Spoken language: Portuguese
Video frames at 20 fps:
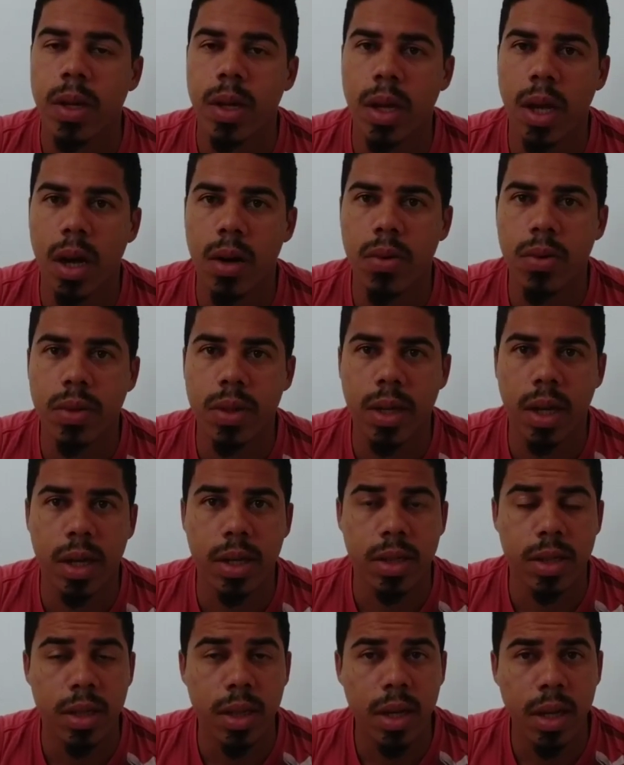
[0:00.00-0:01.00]
Que
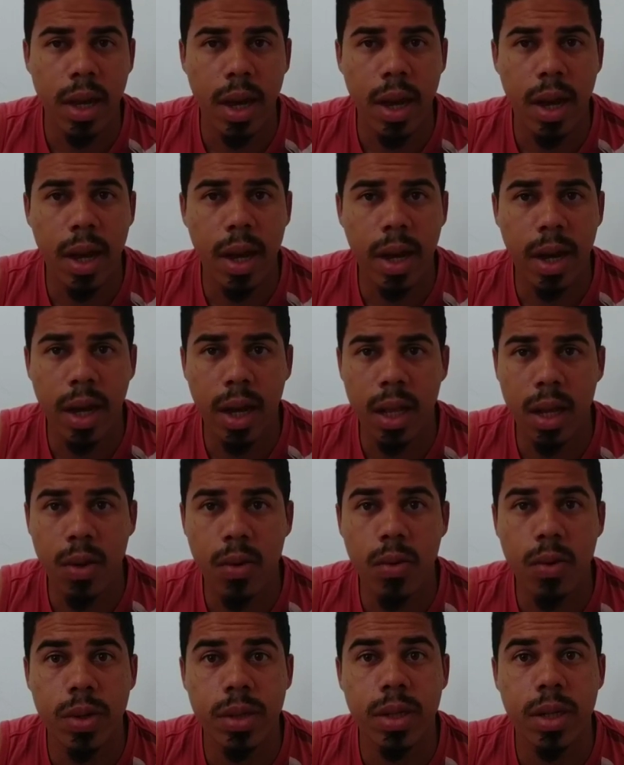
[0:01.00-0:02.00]
acontece. E é aquela
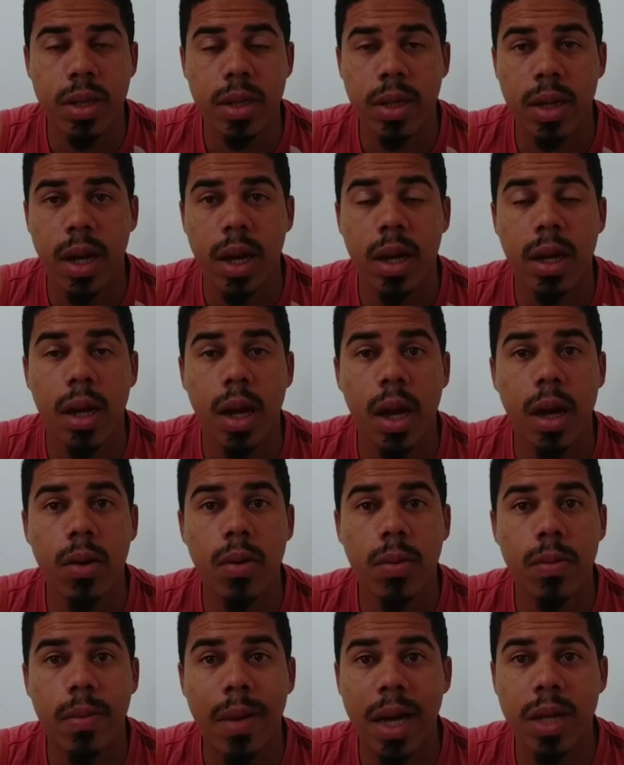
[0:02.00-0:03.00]
coisa, né? É
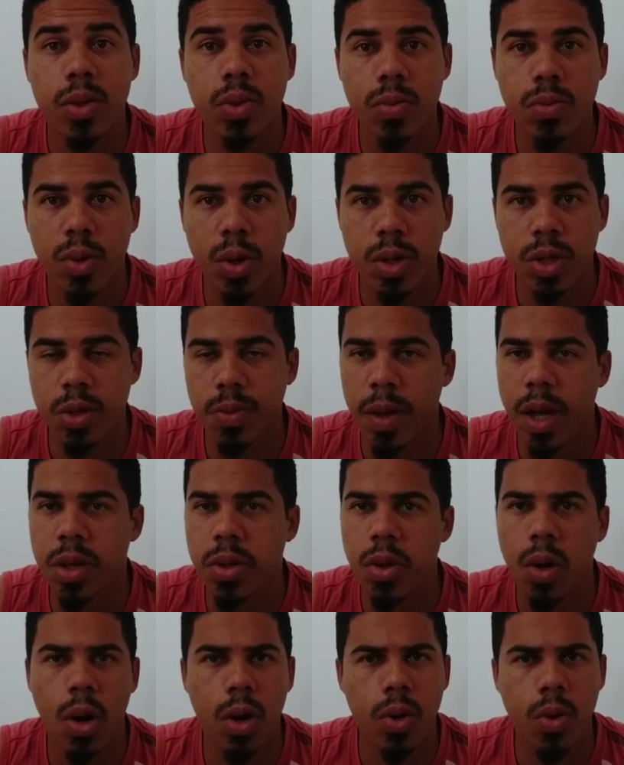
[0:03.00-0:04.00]
um, mais um bode
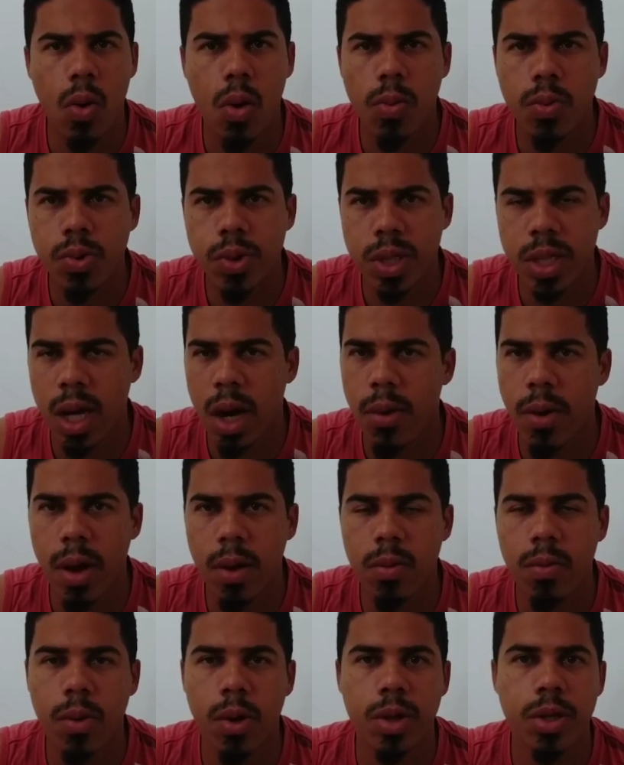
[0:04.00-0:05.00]
expiatório, como o sal é
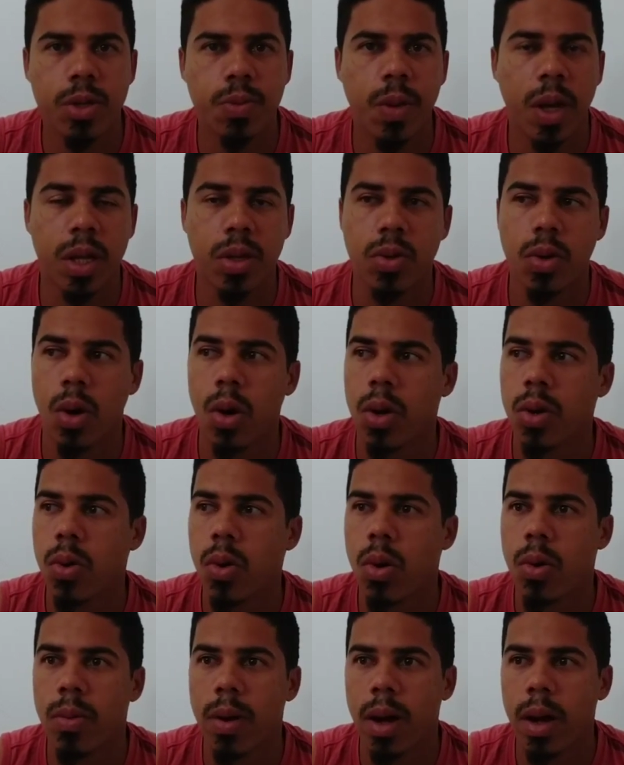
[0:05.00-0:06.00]
um bode expiatório,
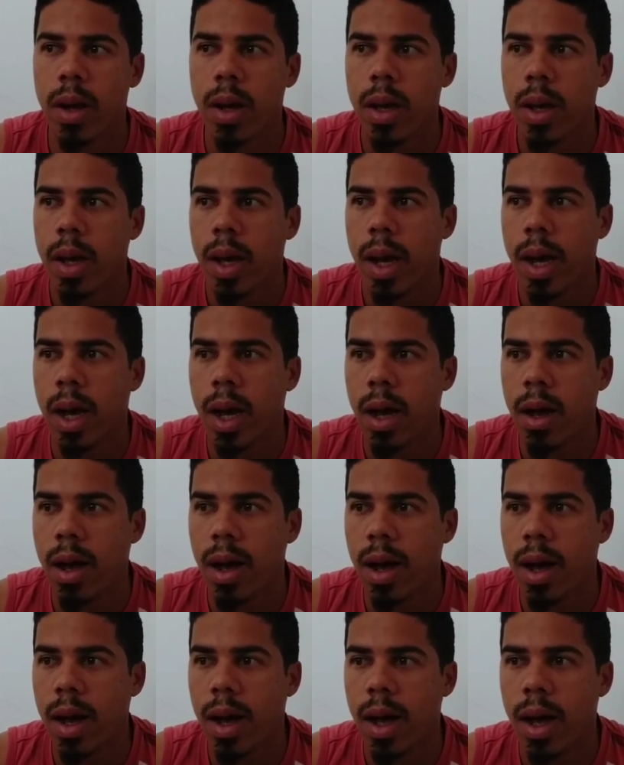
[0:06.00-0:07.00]
como a,
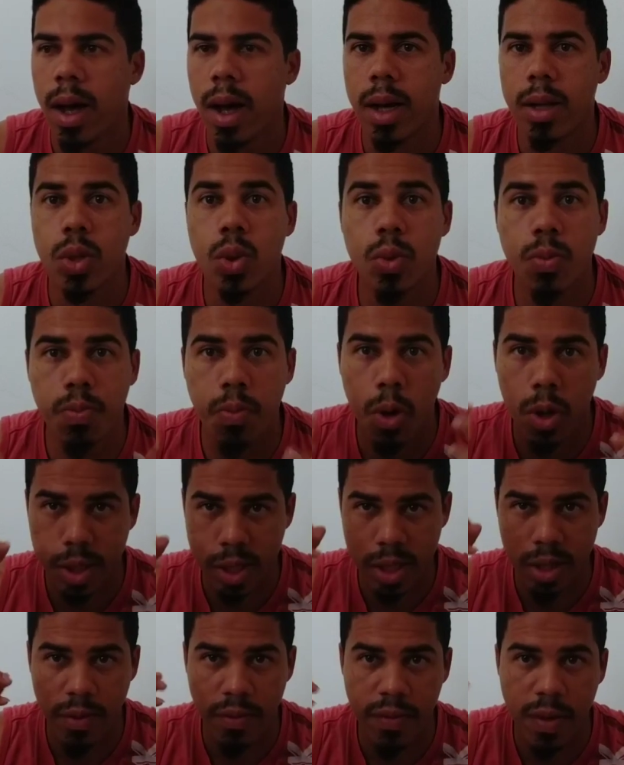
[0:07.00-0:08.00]
a, a
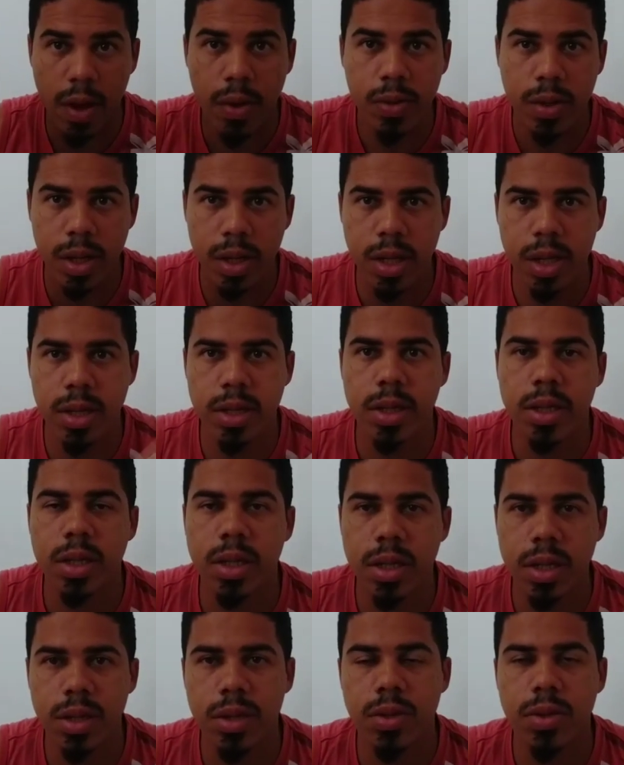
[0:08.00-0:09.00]
suposta falta de
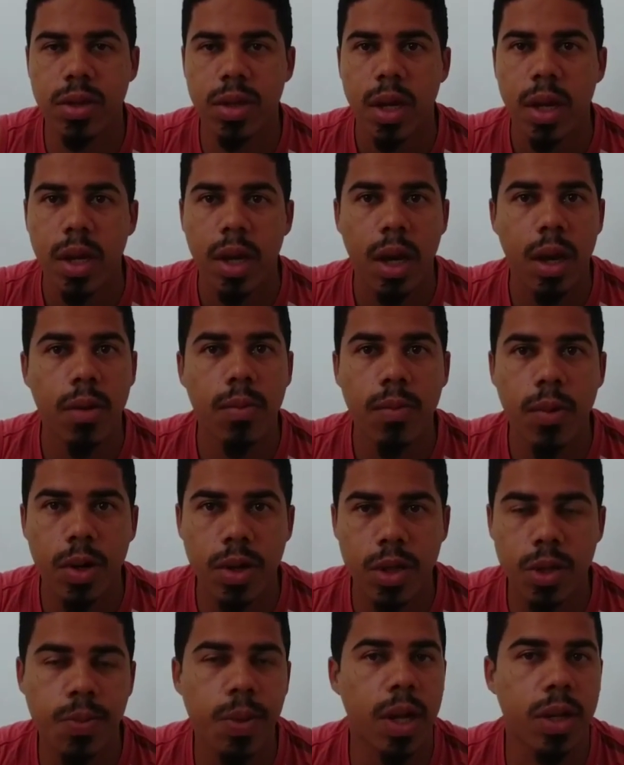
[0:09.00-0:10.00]
exercícios é um
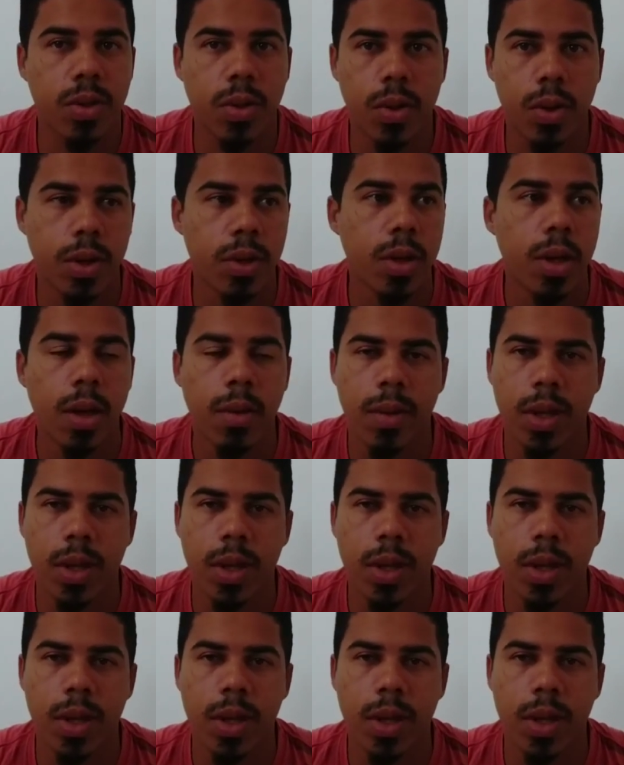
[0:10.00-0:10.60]
bode expiatório.